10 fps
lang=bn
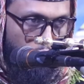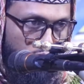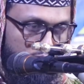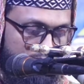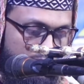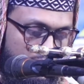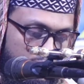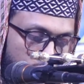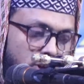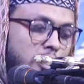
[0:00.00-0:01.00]
দৌড়
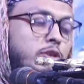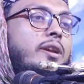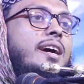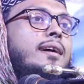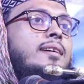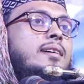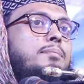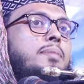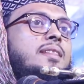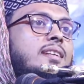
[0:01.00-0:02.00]
দৌড়ে টৌড়ে
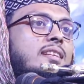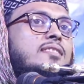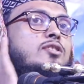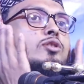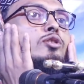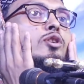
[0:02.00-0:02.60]
ব্যথা টাতা যখন